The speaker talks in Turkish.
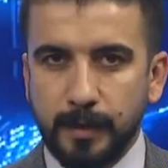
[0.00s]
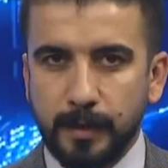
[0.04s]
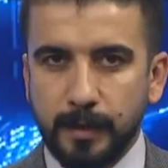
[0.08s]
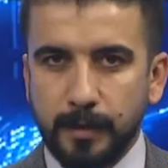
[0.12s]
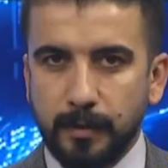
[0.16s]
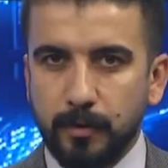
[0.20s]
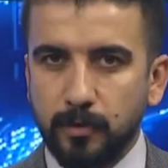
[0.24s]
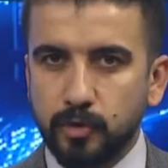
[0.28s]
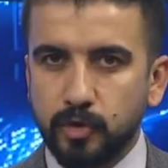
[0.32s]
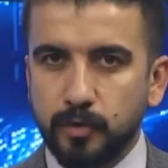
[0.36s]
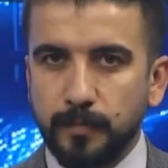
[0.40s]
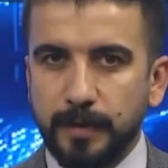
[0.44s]

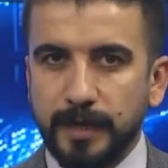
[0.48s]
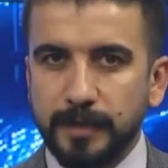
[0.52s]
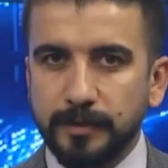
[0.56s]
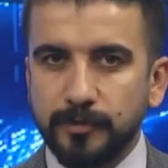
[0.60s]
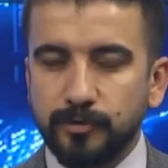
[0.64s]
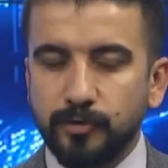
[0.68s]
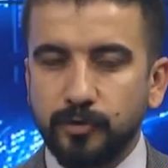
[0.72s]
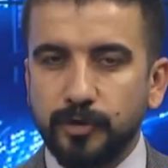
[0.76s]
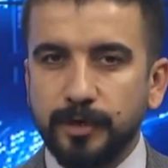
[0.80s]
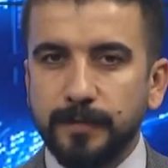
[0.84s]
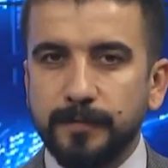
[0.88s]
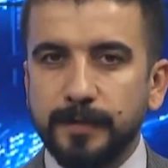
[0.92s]
Osmanlı
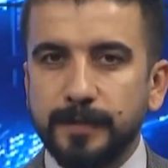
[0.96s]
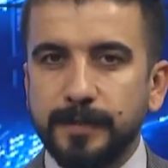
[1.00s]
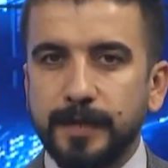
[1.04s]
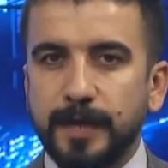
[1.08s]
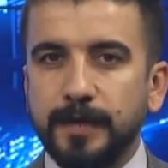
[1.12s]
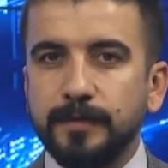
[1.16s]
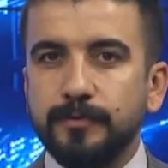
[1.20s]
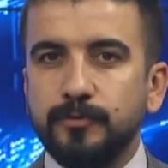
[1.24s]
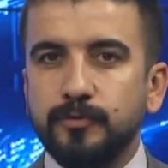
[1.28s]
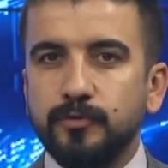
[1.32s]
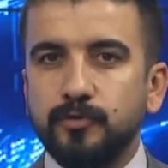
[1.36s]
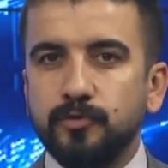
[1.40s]

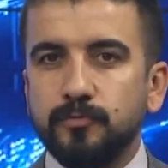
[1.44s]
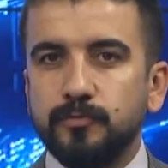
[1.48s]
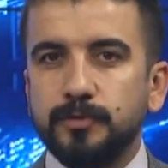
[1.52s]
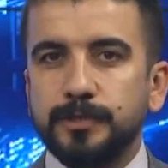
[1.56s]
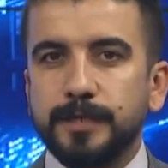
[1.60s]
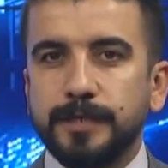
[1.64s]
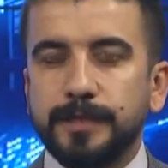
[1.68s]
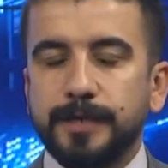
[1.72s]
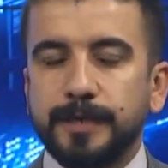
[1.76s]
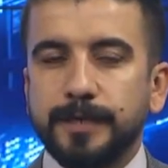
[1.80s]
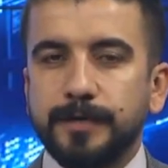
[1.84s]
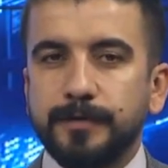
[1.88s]
döneminden
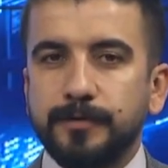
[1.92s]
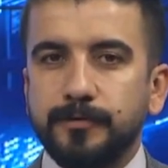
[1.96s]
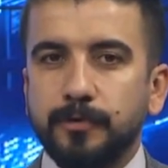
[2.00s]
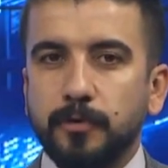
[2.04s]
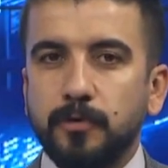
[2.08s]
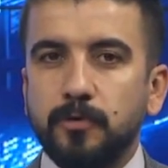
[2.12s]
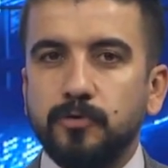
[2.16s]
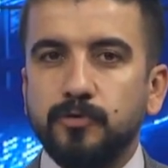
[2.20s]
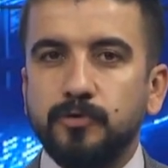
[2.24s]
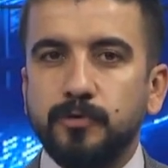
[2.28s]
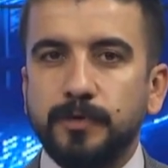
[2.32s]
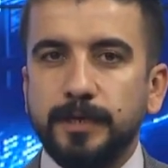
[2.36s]
günümüze dek
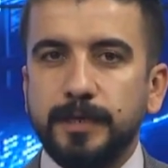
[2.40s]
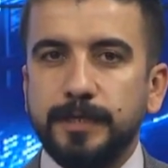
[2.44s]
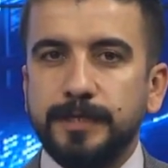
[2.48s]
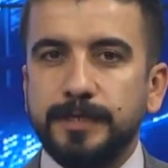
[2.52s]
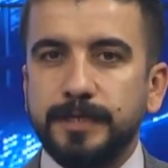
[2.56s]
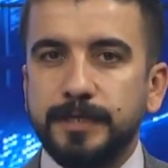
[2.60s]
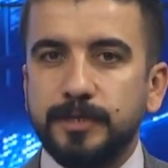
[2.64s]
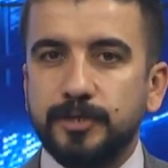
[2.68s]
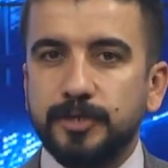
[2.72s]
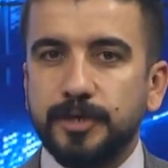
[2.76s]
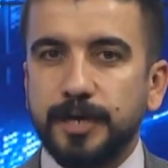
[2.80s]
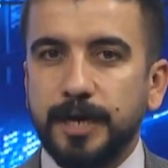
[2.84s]
gördüğü
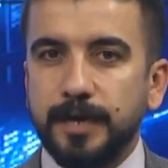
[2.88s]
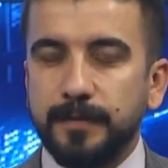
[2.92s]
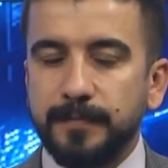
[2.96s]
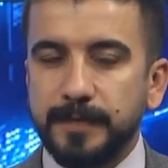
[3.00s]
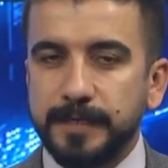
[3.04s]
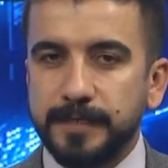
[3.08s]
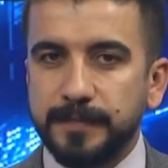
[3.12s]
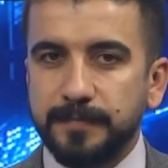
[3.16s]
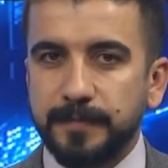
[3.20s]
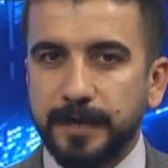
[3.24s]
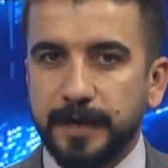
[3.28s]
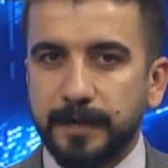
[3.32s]
ilgiyi hiç
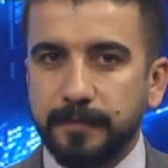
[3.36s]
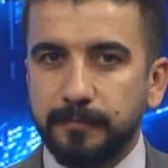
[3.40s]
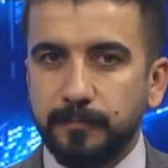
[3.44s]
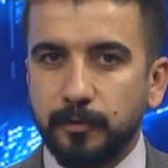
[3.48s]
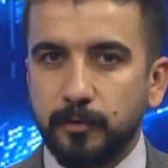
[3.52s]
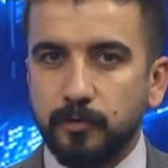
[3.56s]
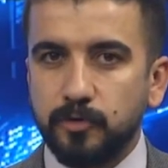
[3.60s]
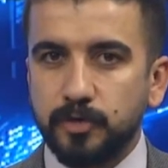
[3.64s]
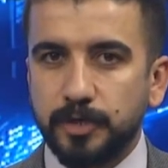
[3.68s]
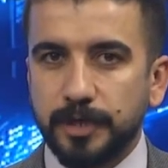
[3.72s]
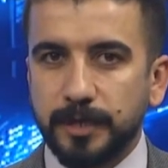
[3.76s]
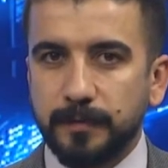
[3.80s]
kaybetmeyen
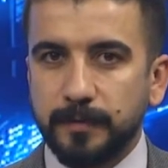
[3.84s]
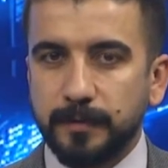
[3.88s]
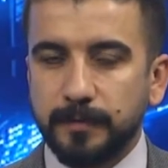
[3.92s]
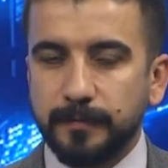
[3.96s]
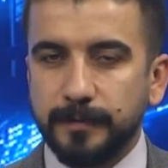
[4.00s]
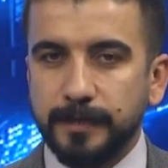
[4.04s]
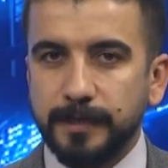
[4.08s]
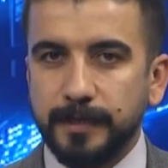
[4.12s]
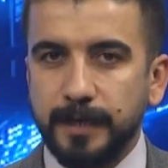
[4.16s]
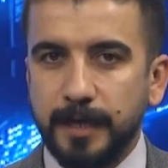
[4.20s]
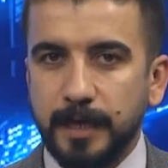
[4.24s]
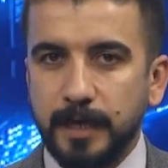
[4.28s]
Pöç
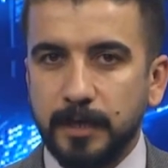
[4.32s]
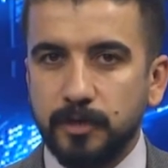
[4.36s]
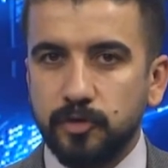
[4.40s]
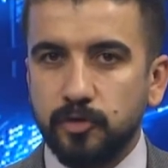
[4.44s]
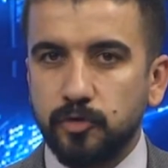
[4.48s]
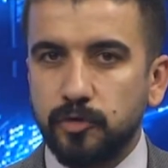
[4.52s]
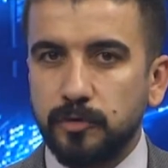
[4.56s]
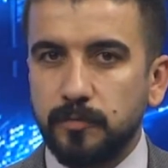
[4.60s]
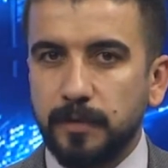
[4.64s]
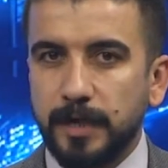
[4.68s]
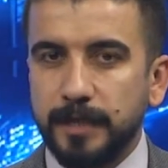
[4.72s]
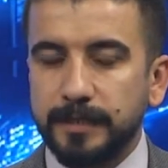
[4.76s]
Kebabı,
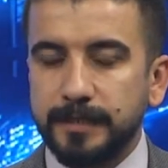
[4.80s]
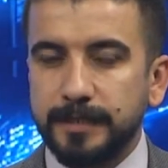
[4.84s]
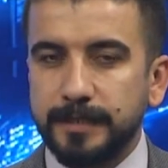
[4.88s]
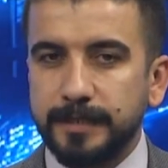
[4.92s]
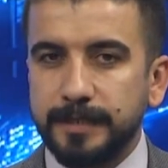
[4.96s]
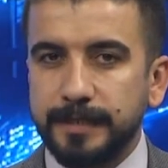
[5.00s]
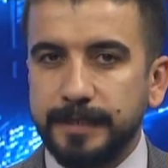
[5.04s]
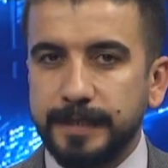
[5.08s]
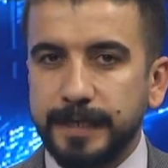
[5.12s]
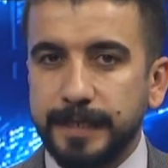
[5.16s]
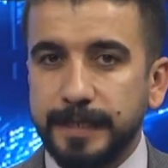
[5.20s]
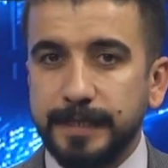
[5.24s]
Çorum
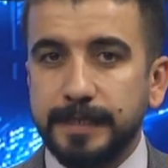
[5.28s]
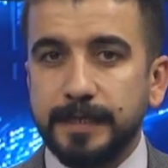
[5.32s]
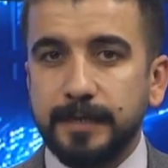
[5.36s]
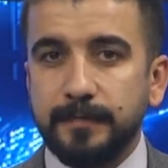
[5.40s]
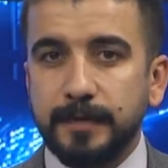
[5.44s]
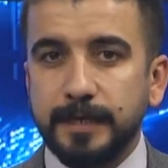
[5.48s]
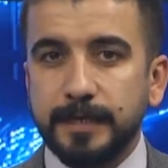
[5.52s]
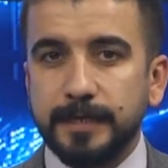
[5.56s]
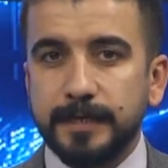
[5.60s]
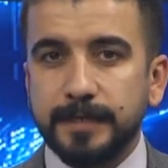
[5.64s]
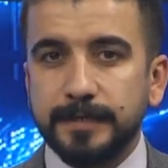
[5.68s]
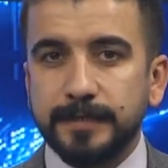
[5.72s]
halkının yeni
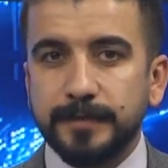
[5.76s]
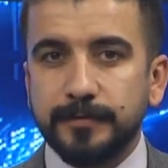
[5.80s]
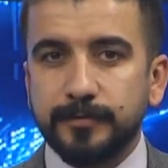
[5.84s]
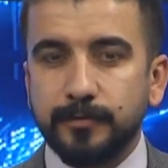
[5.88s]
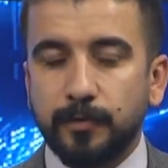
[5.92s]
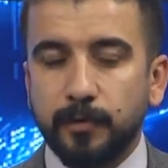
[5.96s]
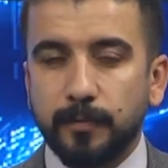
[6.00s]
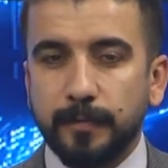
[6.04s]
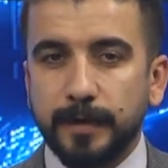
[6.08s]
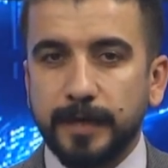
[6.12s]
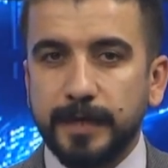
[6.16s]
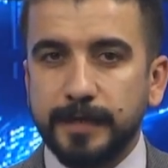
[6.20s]
damak lezzeti
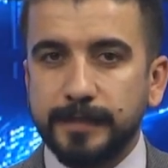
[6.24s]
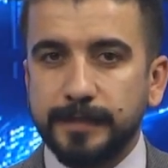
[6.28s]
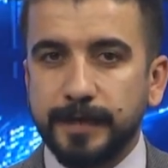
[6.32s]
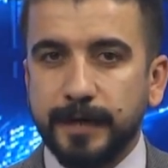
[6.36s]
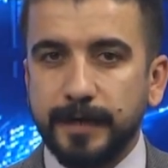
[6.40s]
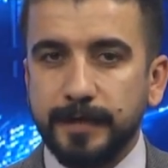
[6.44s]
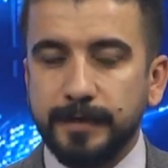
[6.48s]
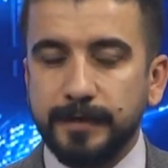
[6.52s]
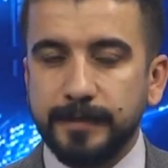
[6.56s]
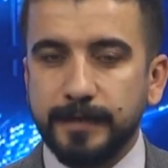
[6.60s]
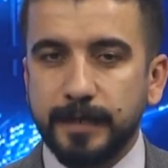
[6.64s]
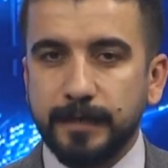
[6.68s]
olmaya
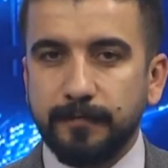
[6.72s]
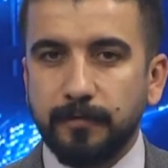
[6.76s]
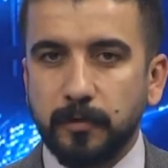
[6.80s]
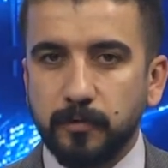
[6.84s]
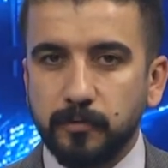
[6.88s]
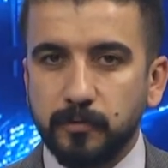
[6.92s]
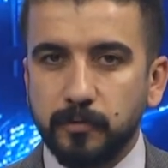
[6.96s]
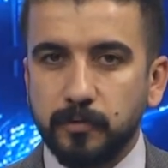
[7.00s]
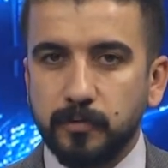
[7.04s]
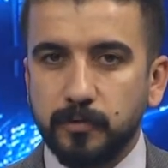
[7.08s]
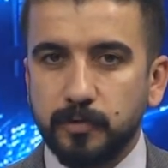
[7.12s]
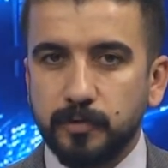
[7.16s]
aday
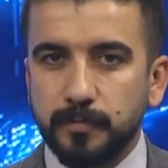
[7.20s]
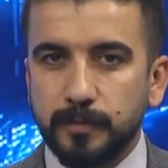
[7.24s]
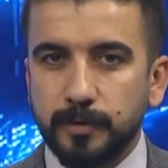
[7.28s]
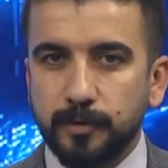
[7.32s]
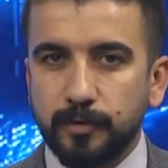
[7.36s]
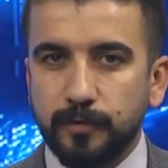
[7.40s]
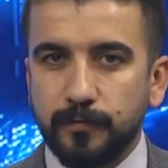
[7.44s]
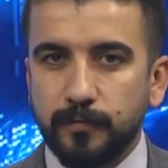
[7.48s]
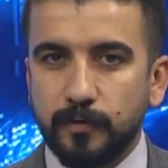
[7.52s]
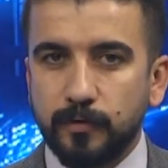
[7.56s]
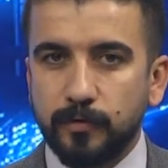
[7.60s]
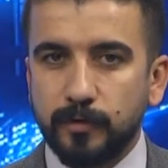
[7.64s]
TV19
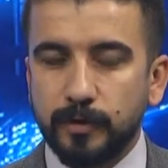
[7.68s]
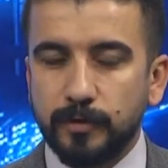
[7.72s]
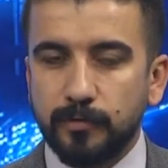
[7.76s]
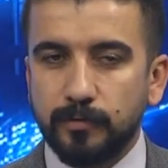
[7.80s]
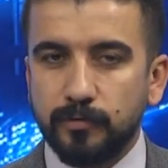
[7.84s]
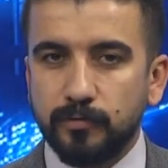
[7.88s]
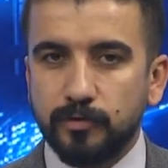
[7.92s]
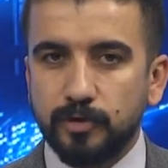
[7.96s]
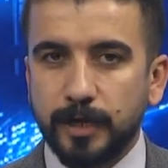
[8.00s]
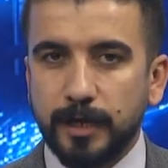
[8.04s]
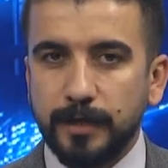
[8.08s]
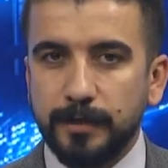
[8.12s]
mikrofonuna
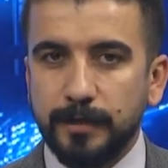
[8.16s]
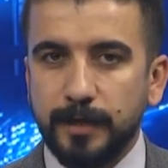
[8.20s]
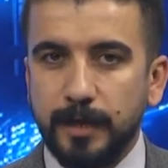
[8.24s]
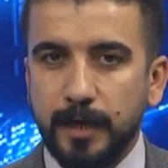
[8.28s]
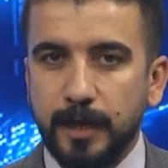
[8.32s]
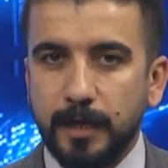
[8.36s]
konuşan,